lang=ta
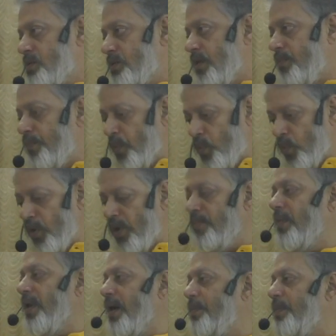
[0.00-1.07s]

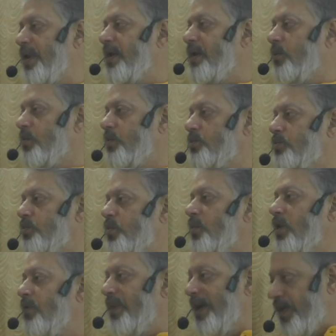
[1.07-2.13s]
சம்பூர்ணம் அப்படின்ற ஒரு
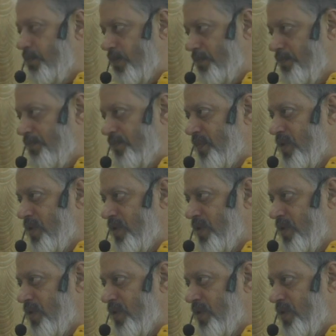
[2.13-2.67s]
ஸ்தூல வடிவம்